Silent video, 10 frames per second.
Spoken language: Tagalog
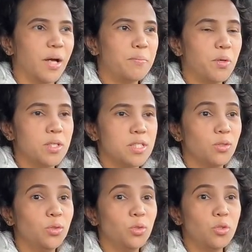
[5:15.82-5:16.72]
tapos
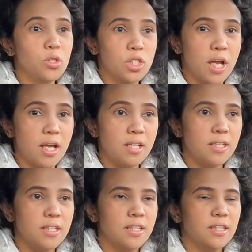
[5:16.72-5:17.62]
sinundo ko siya,
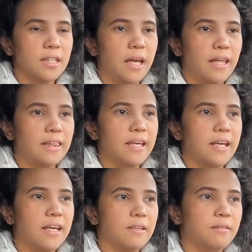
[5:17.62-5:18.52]
and
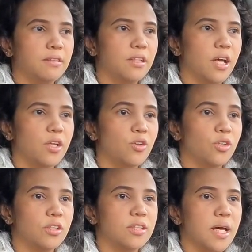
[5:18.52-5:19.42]
then,
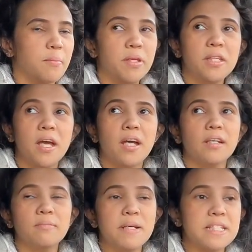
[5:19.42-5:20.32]
ayun, sabi
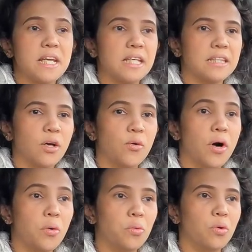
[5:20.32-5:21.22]
niya, masakit daw
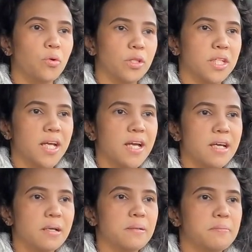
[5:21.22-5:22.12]
ang ulo
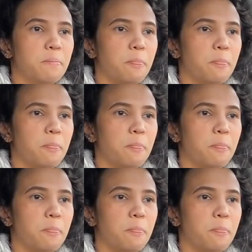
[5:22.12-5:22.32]
niya.